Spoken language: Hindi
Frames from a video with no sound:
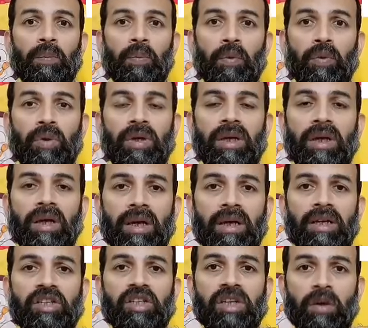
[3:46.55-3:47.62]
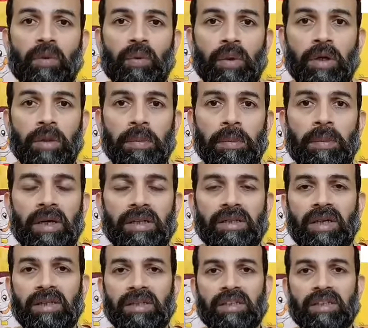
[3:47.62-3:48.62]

पूरी इंग्लिश या कोई भी भाषा